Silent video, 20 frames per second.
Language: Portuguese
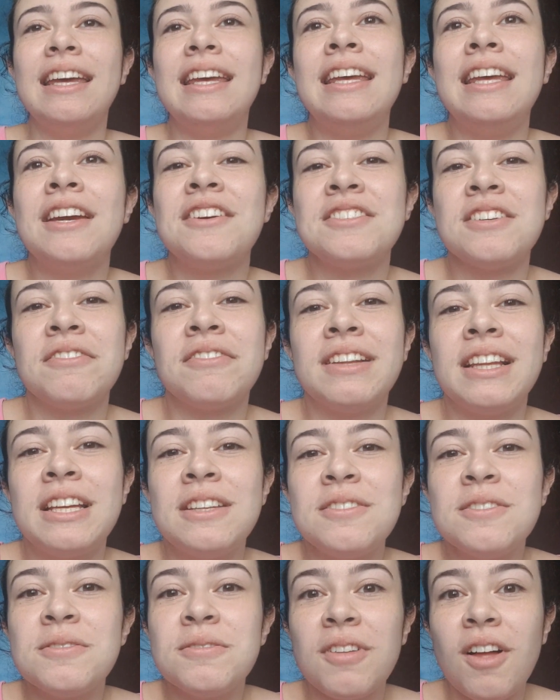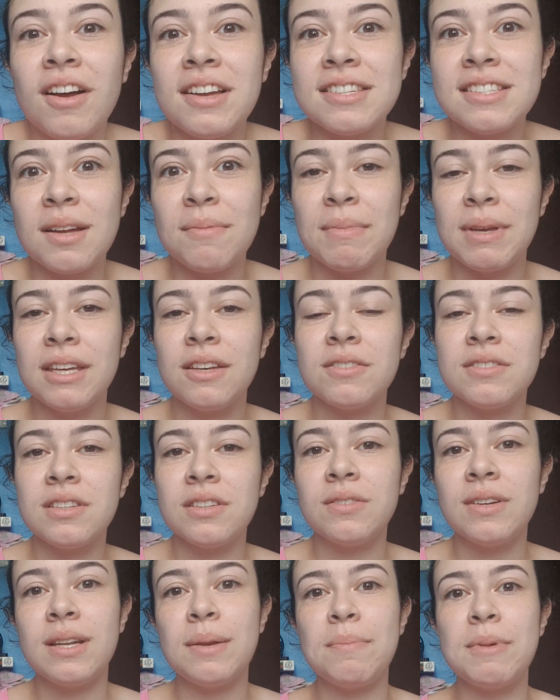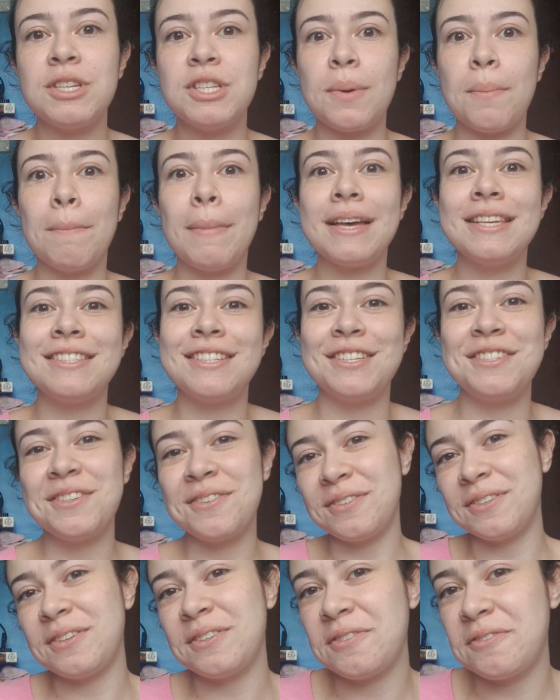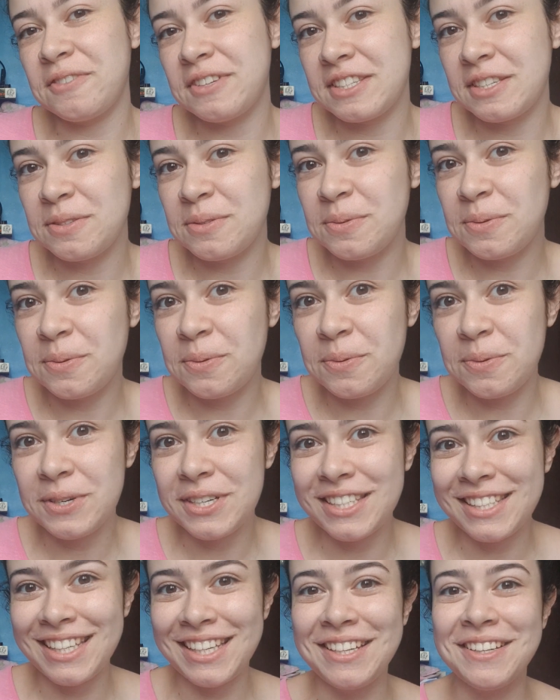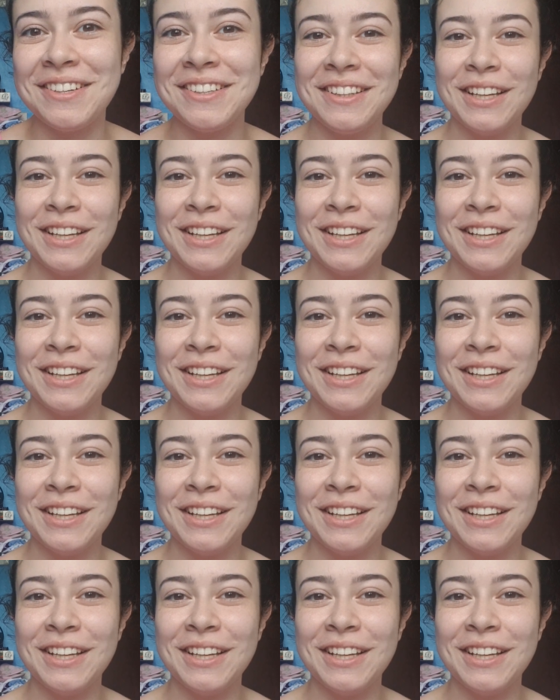E eu já falei nos vlogs também que eu sinto ele mexer bastante quando eu tô fazendo o cursinho